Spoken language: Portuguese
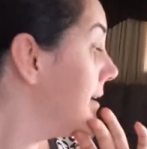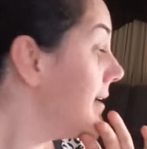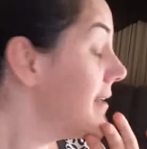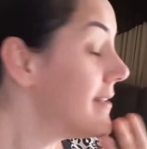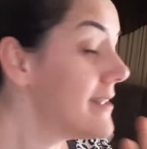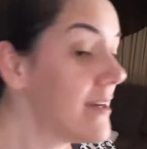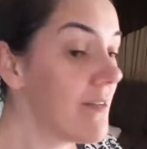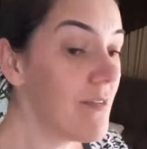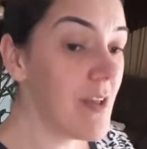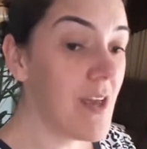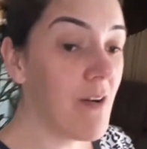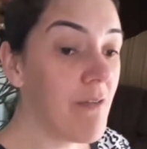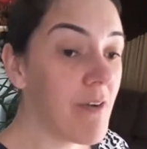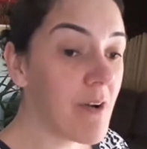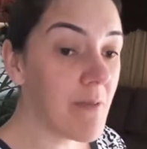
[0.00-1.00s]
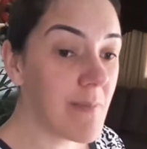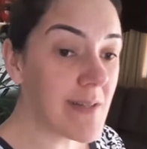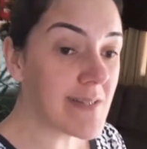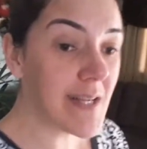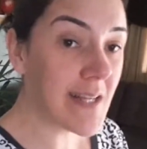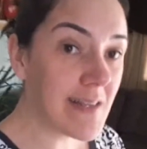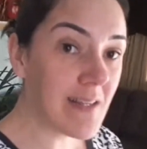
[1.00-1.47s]
Então eu vou
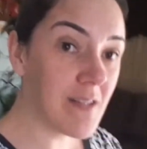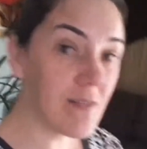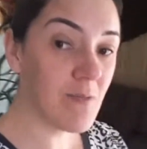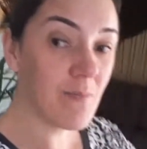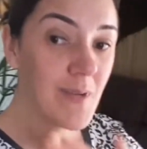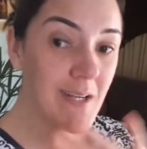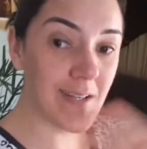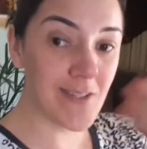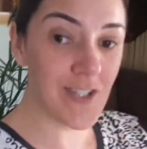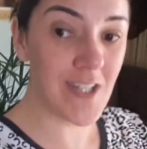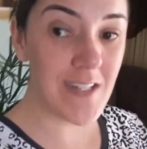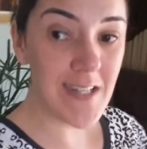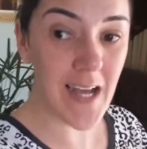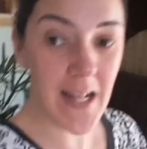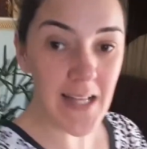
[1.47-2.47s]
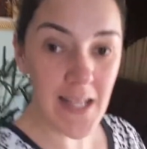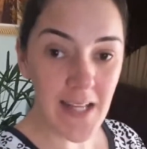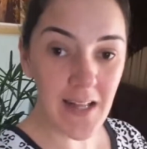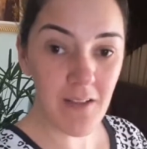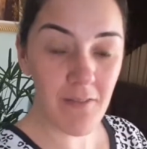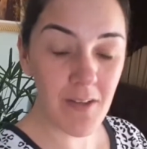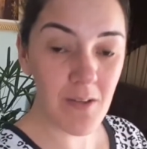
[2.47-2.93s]
começar dando uma ajeitada
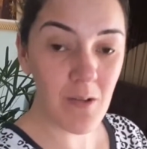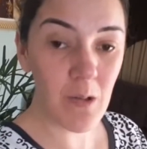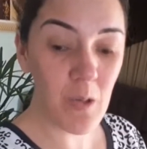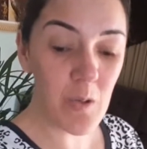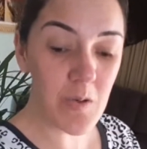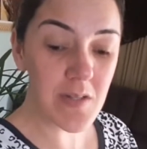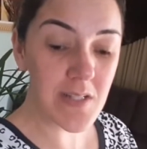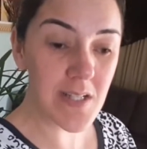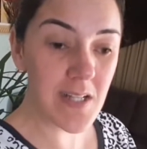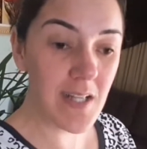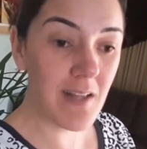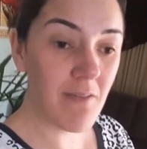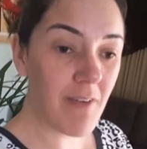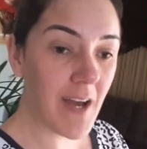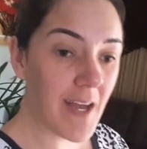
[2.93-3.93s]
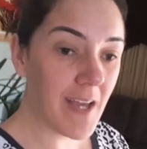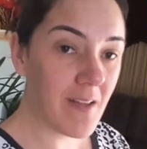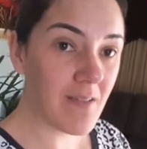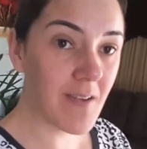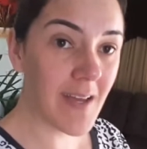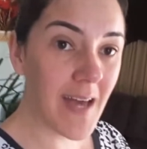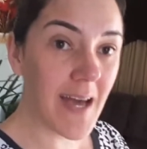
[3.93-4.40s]
aqui, lavando louça e
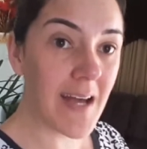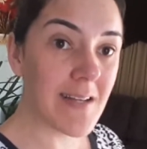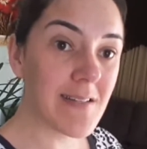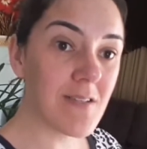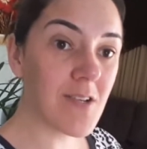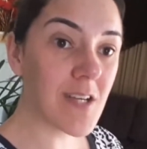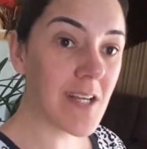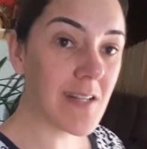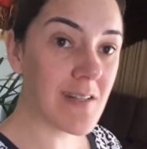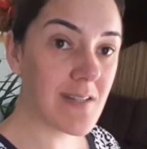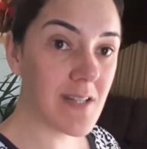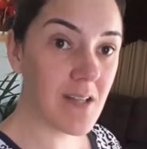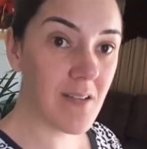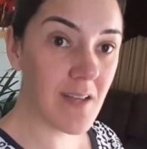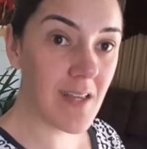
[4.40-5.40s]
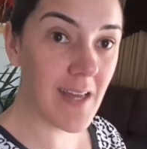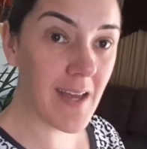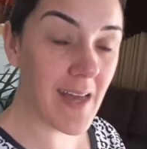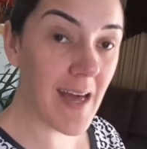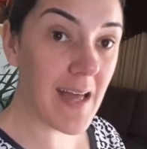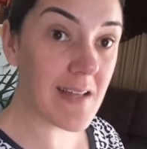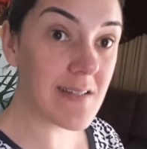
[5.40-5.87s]
varrendo casa, organizando aqui a
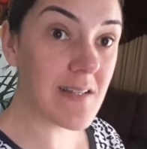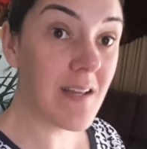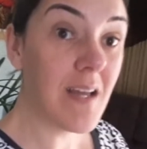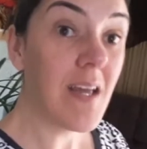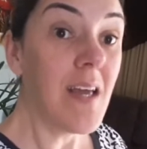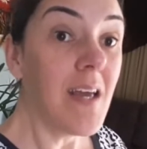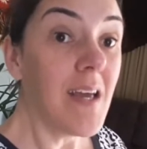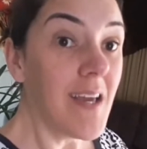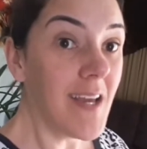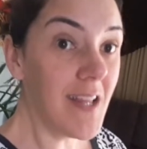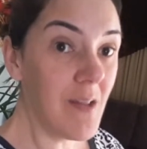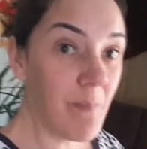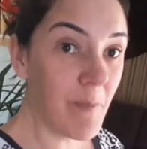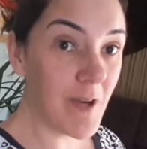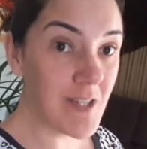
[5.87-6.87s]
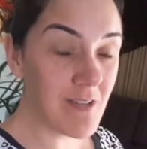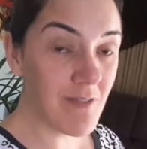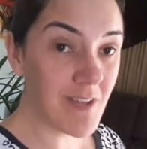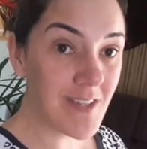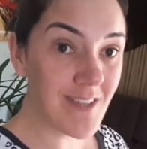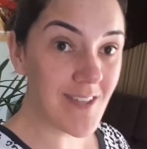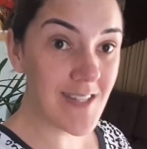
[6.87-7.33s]
casa. E depois eu
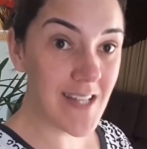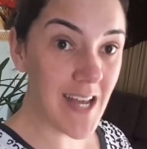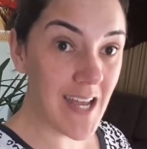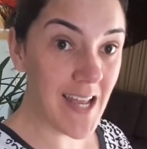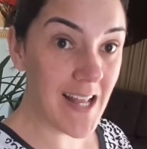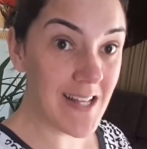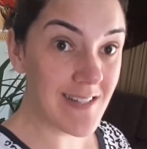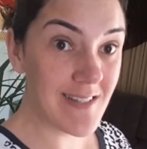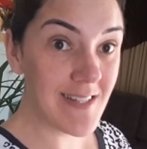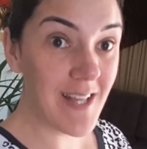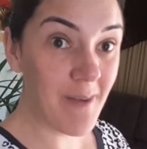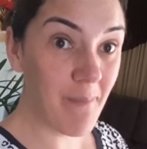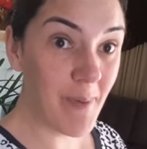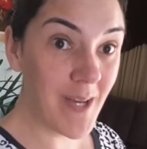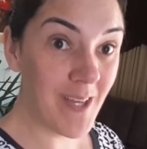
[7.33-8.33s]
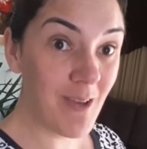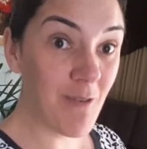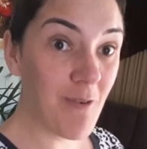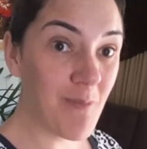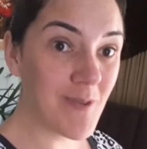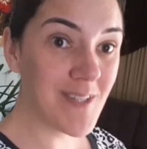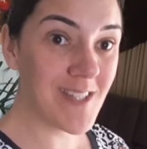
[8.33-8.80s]
vou tosar eles e dar banho,
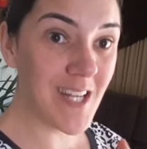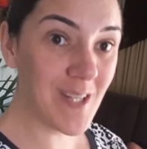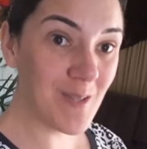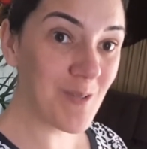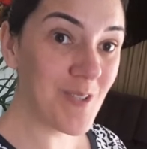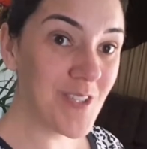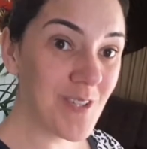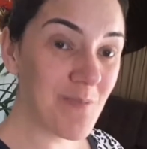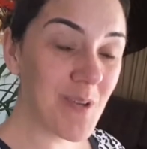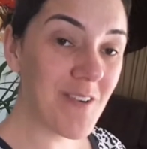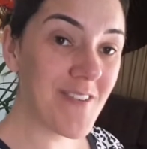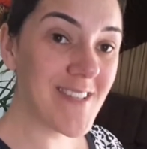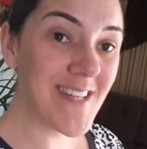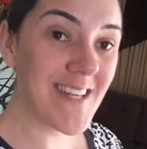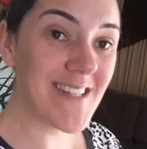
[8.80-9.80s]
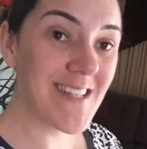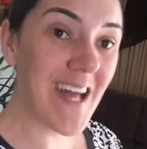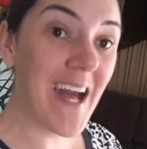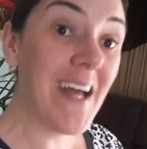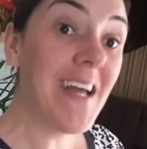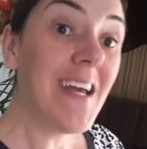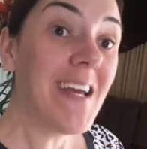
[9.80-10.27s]
eu vou mostrar tudinho pra vocês,
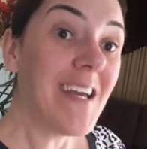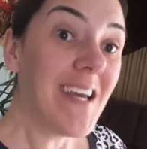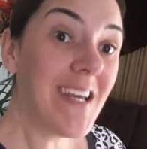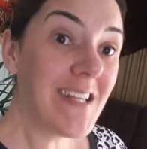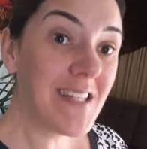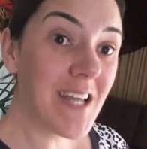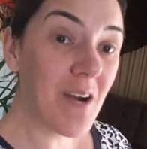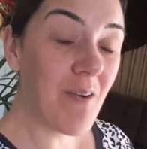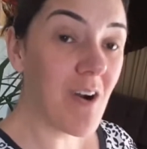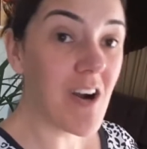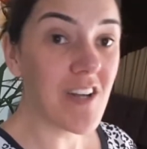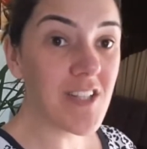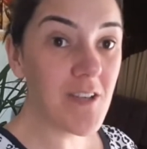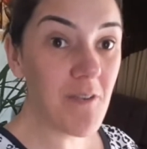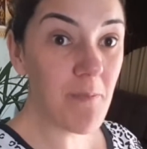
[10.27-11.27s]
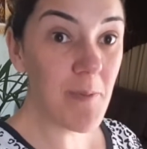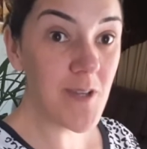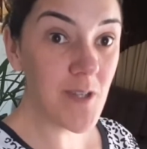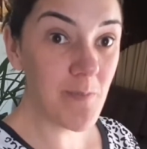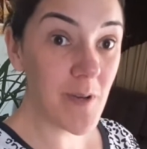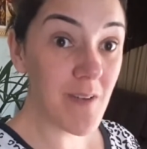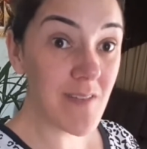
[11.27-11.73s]
tá? Então, ó, já vou
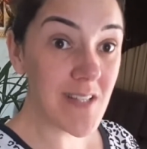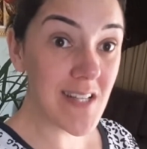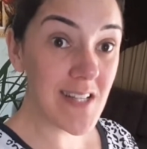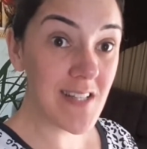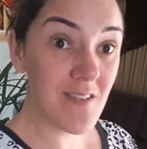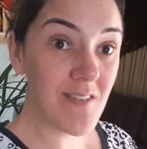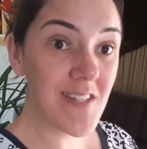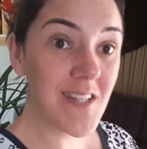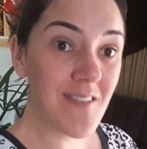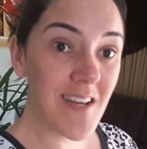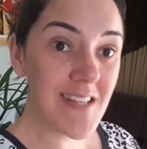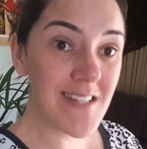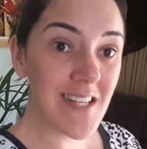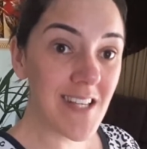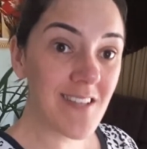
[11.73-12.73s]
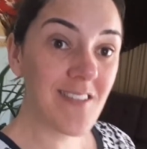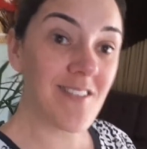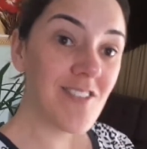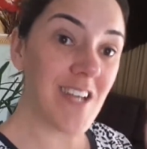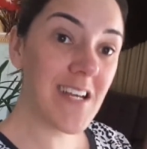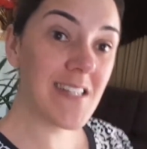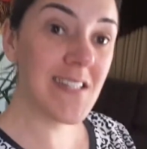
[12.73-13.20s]
pedir pra você, se você não é
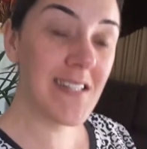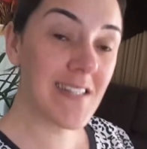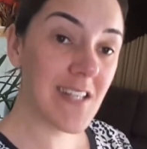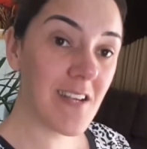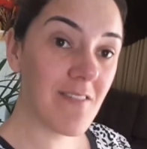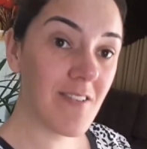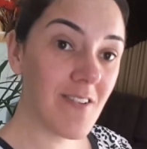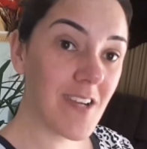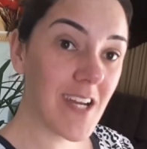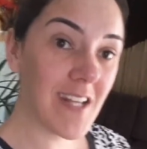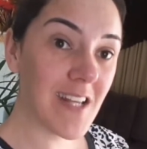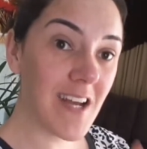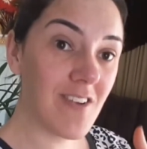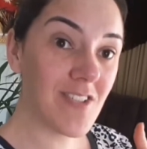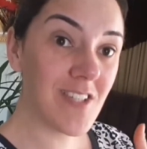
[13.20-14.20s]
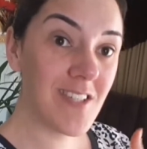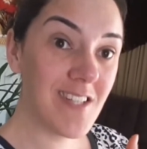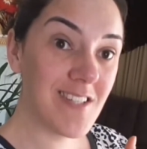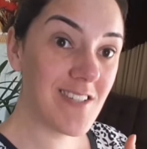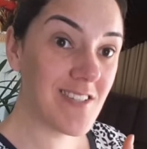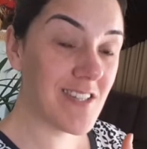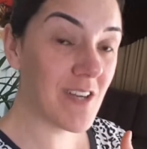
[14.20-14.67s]
inscrito, já se inscreva no canal, já
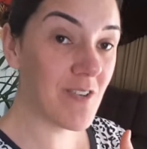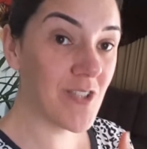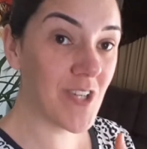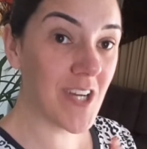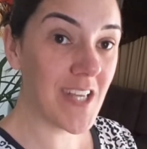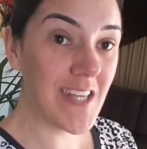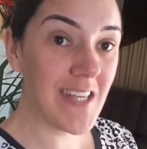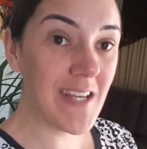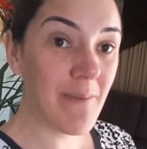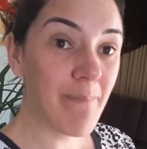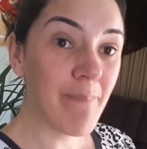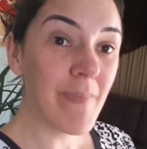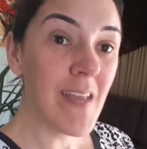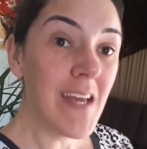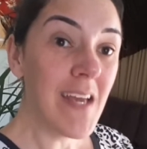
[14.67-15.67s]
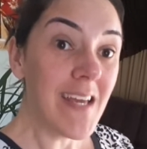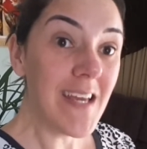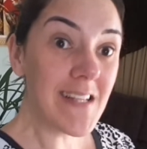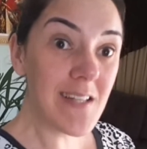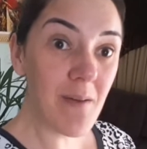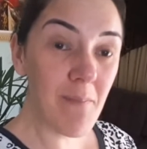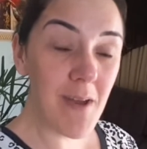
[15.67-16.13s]
deixe seu joinha.
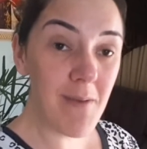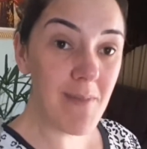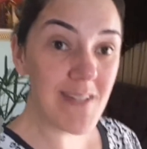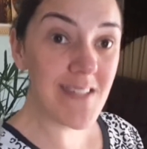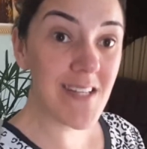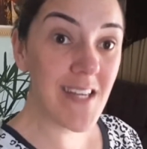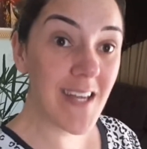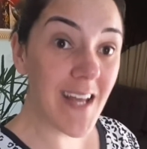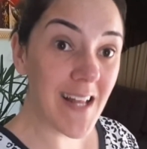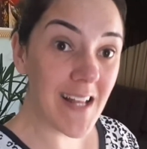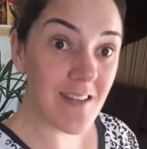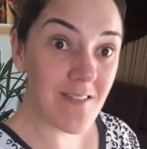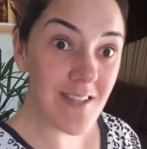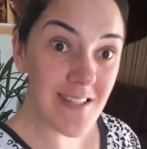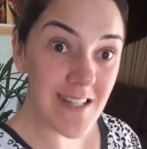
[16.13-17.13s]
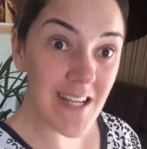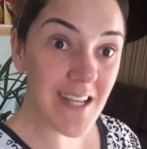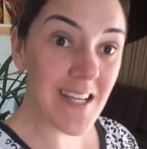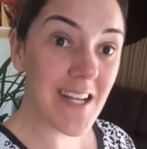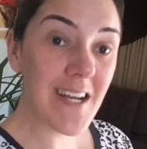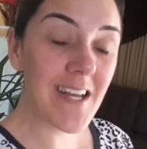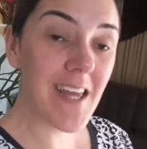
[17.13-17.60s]
E também me siga lá no
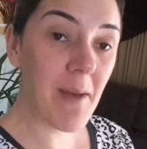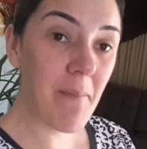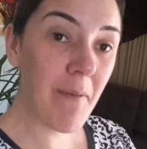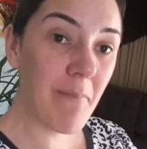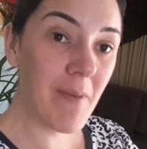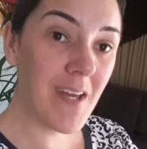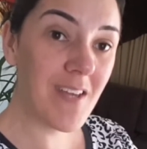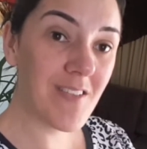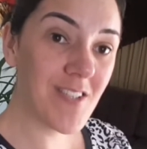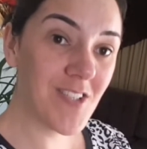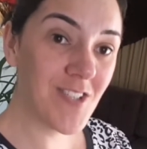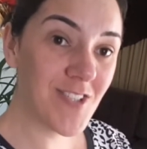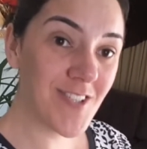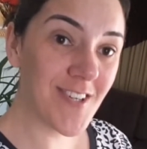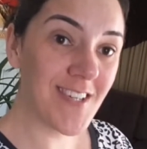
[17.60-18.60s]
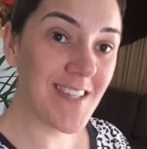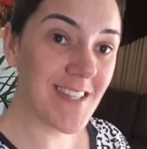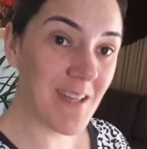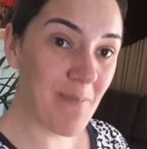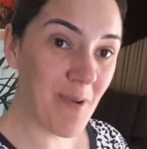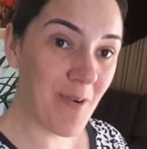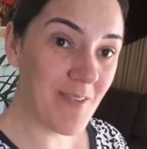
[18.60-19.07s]
Instagram, que é Mamãe 28
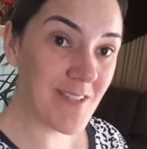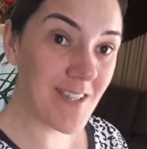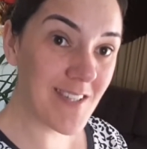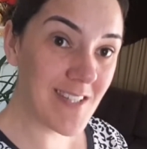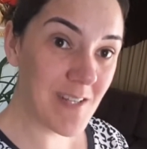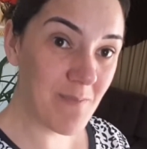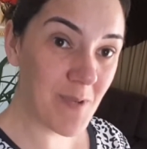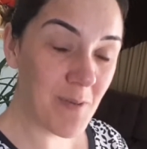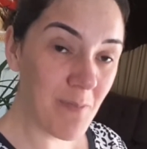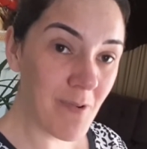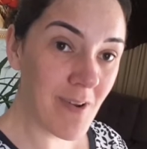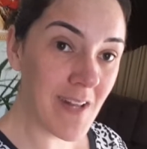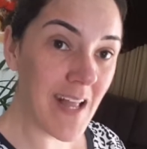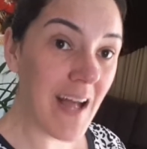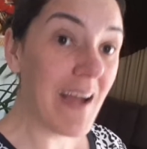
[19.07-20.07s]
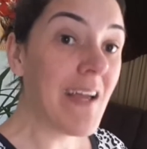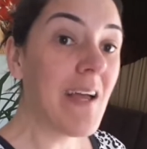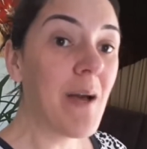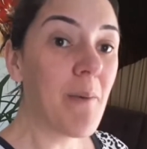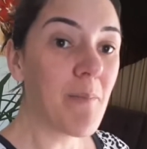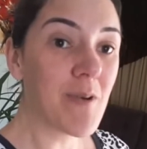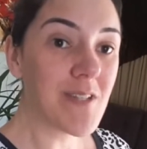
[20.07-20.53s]
tá bom? Eu tô sempre por lá,
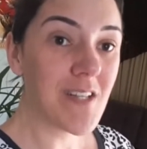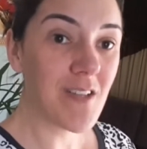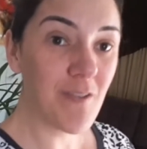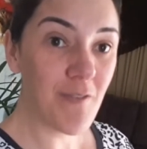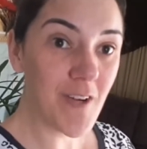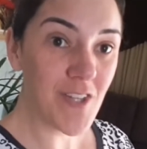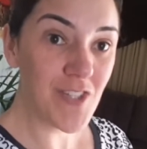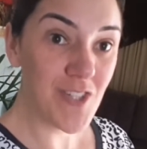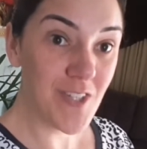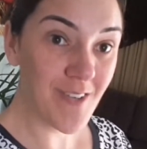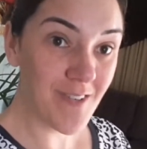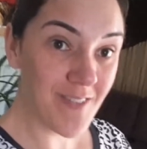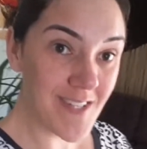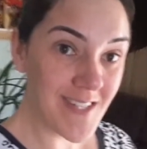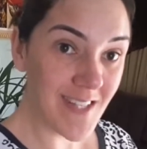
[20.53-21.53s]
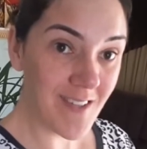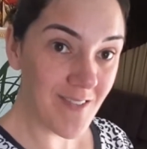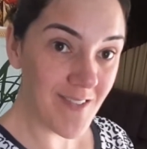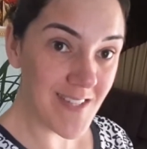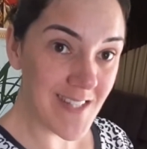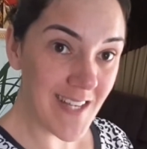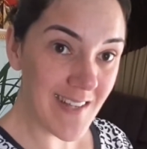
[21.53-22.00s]
postando fotinho, conversando
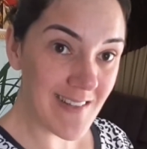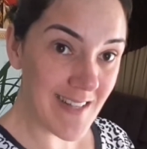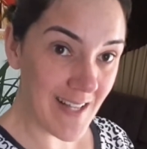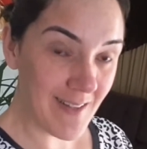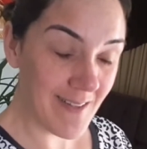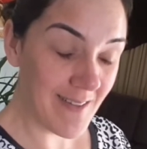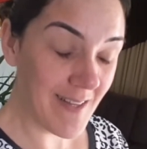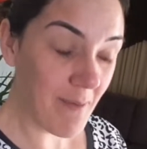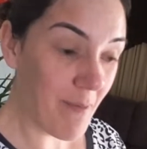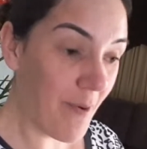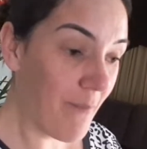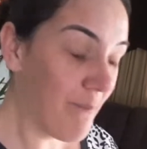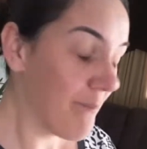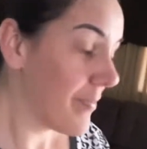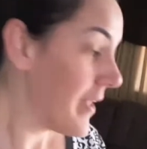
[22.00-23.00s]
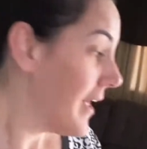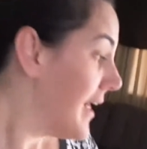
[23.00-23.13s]
com vocês lá, tá bom?